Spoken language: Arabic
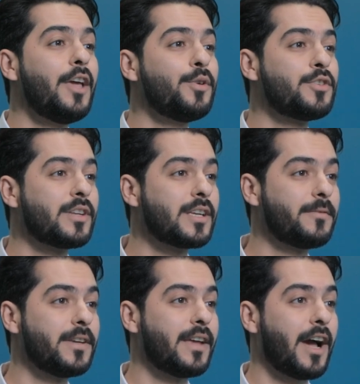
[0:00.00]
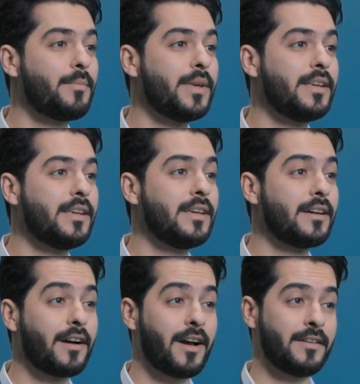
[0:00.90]
يشرك في نعمه
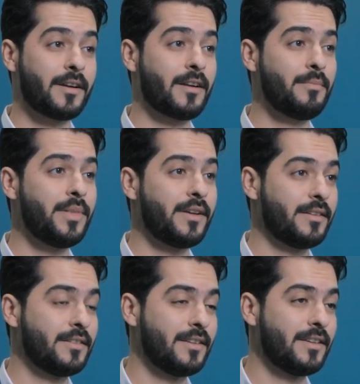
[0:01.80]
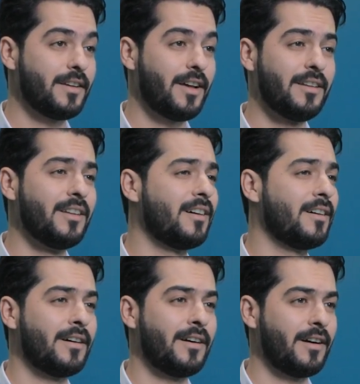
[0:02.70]
غير ربه
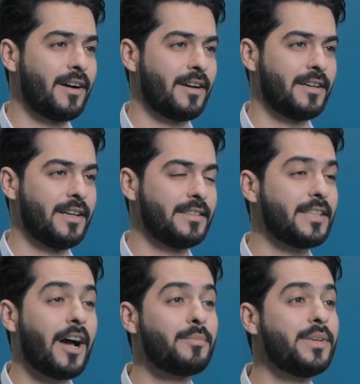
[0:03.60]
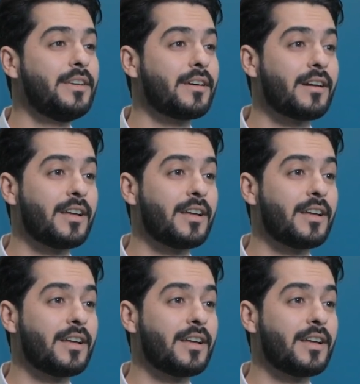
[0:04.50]
الله تعبير